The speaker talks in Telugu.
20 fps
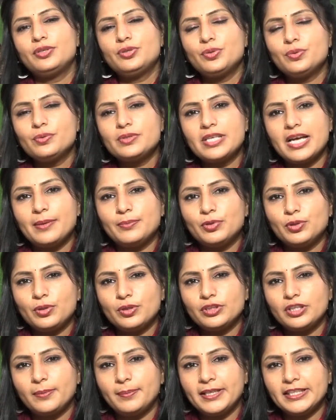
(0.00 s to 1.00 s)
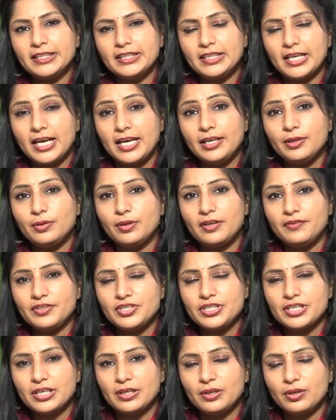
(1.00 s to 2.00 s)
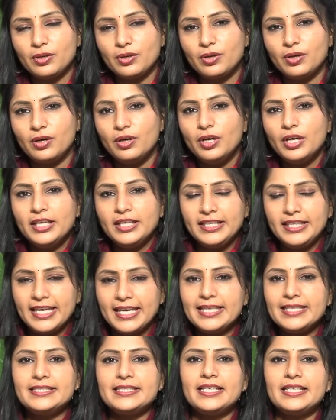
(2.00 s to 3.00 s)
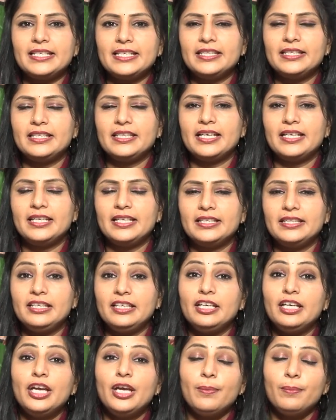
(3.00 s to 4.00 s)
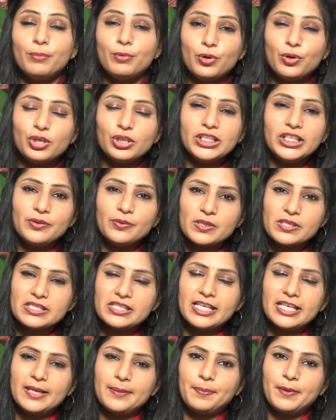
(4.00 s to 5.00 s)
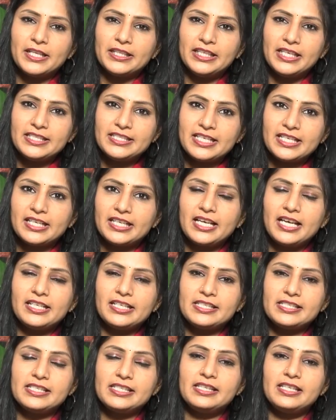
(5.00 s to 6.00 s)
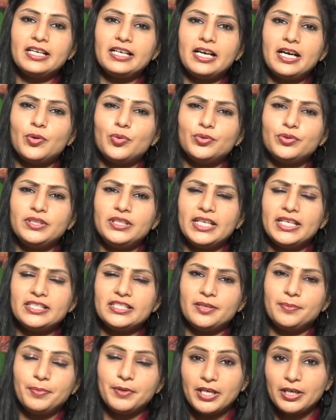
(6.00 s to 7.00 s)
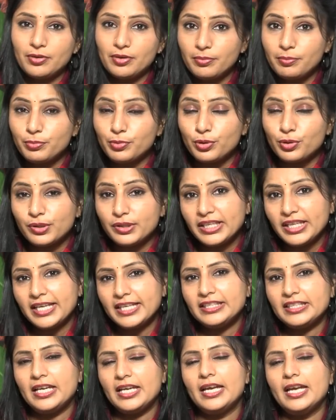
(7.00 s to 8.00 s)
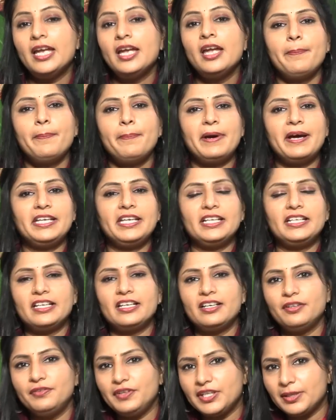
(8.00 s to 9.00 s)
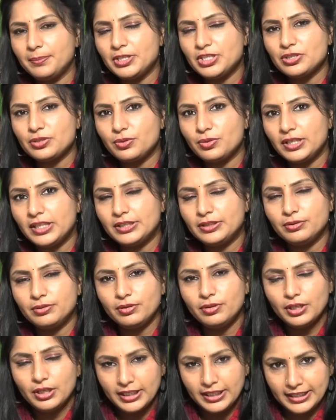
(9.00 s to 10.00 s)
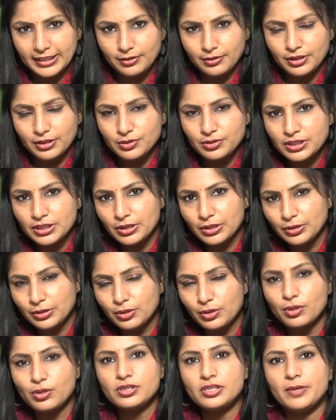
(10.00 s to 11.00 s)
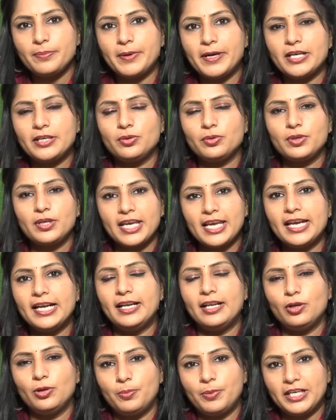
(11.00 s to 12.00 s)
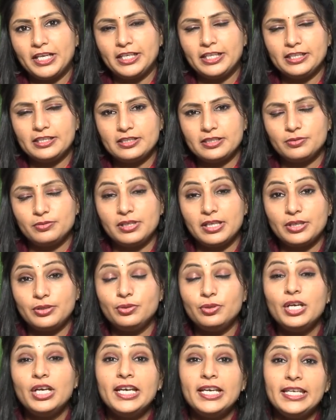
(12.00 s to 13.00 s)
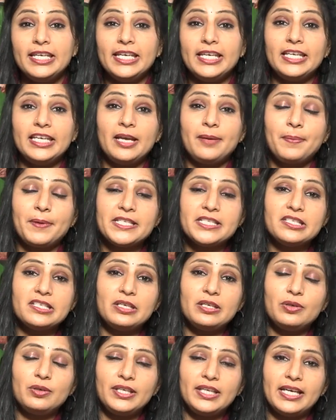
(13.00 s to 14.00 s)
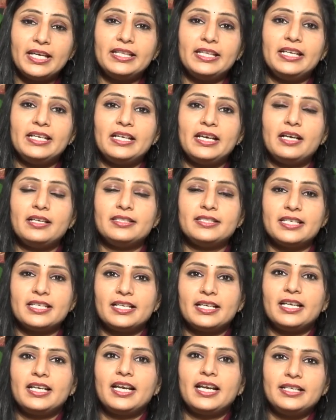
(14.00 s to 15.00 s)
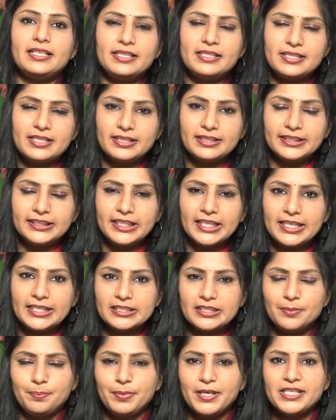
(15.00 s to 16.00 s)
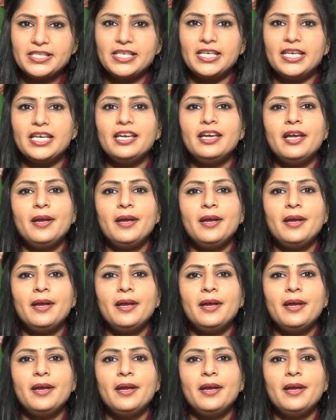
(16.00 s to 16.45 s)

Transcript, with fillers: చూసాము కొంతమంది నాయకుల విషయంలో ఏం జరిగింది అనేది మోదీ వస్తే రేపు అదే జరగడానికి సిద్ధంగా ఉంది అని చెప్పినా కూడా మోదీ అయితే పర్యటనను విరమించుకోలేదు ఎల్లుండి నుంచి రెండు రోజుల పాటు కేరళలో పర్యటించనున్నారు ఈ నేపథ్యంలో ఏదైనా జరగరానిది జరిగితే అని చెప్పేసి